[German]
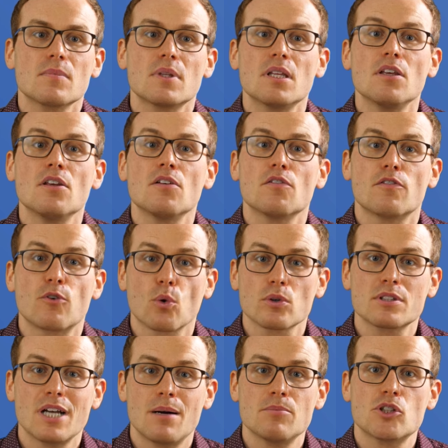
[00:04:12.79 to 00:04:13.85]
Die
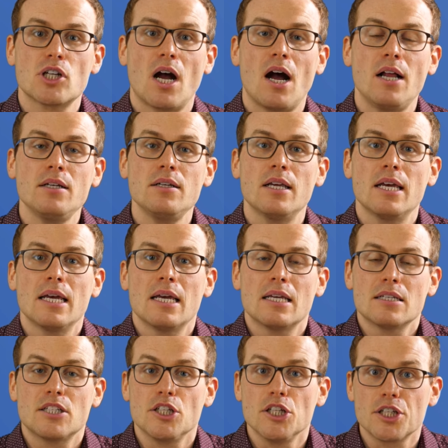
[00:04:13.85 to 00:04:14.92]
Flohsamenschalen,
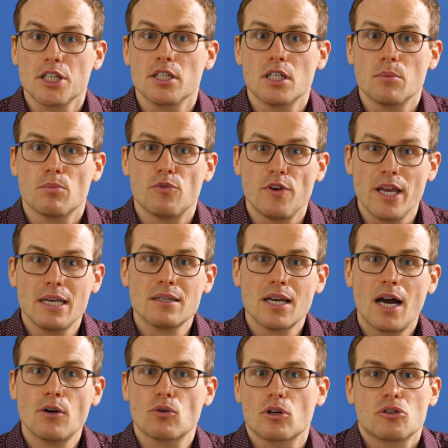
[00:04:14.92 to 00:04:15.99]
die ich Ihnen empfehlen
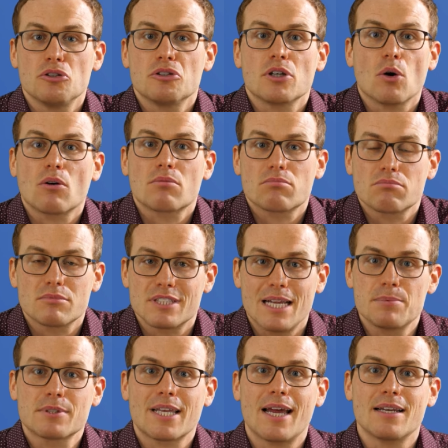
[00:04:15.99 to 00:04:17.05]
kann oder die ich auch
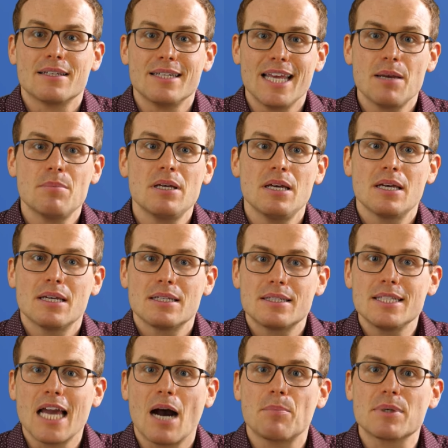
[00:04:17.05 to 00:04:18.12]
selbst gerne nehme,
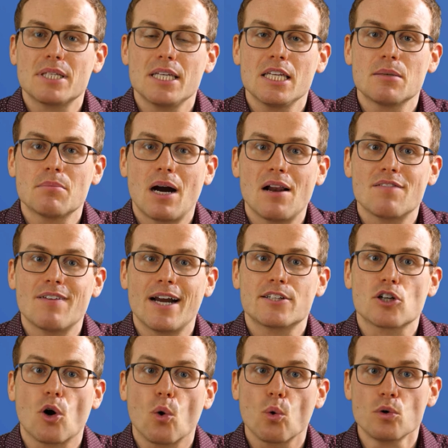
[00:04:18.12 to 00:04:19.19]
die habe ich Ihnen mal
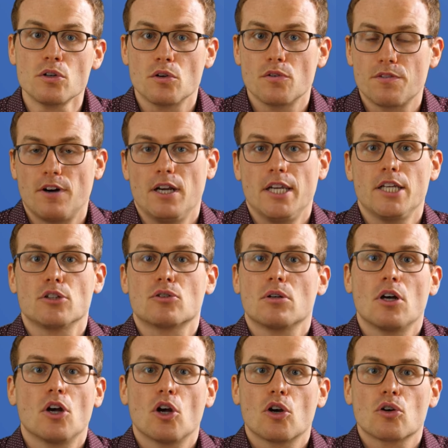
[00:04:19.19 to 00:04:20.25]
weiter unten verlinkt
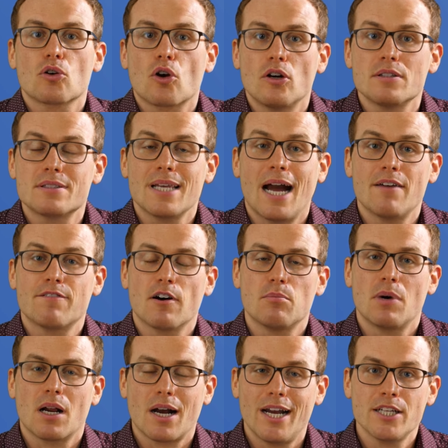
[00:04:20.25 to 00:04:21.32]
können Sie einfach
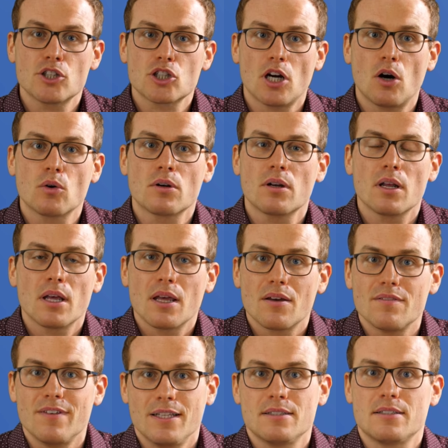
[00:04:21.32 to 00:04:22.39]
mal reinschauen,
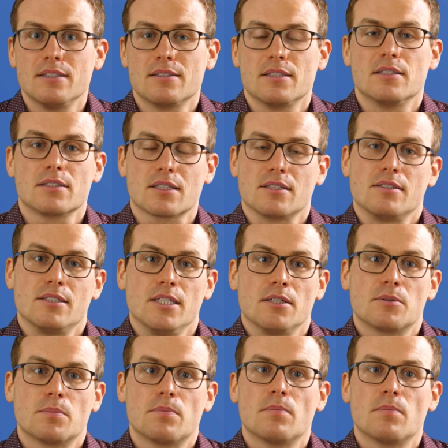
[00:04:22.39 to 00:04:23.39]
wenn Sie es interessiert.